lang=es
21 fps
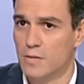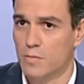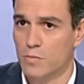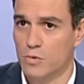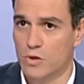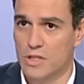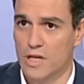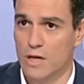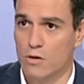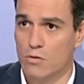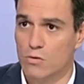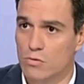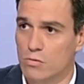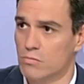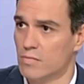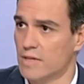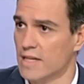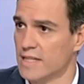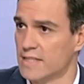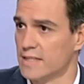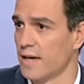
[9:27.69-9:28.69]
pues a
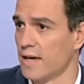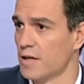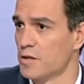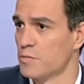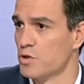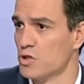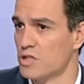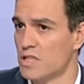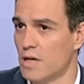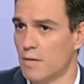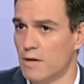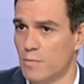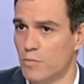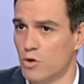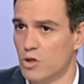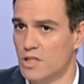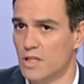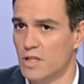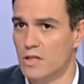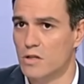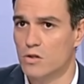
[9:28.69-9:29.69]
un ex responsable
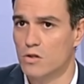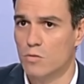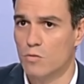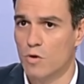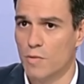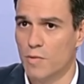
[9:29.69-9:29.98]
político como